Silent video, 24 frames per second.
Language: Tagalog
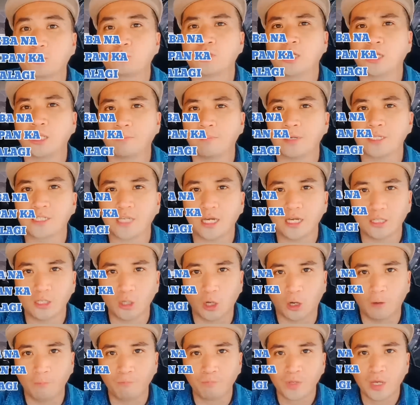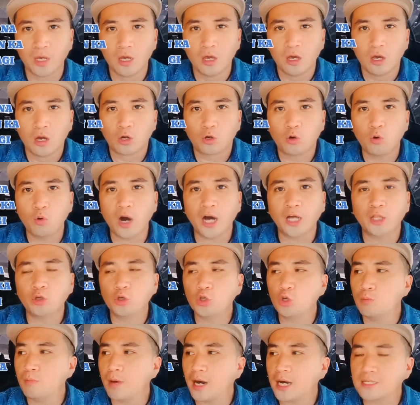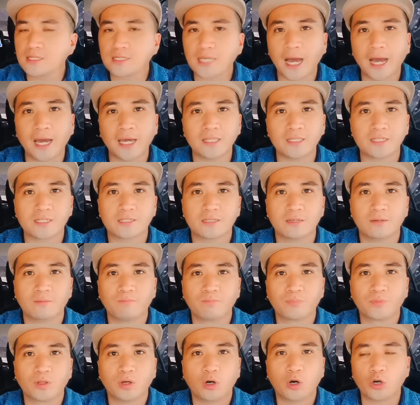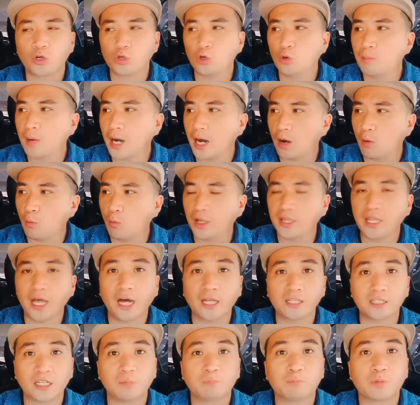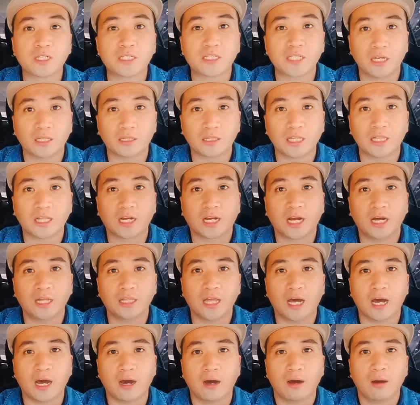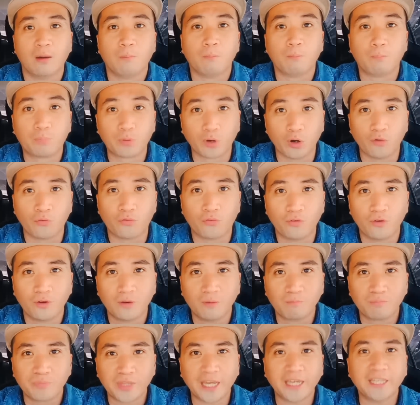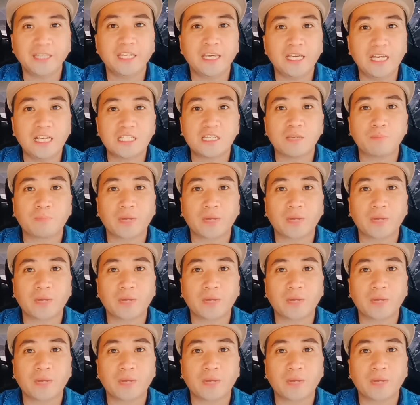ko na naman sa inyo kung ano yung mga signs or yung mga 100% talaga na proof na iniisip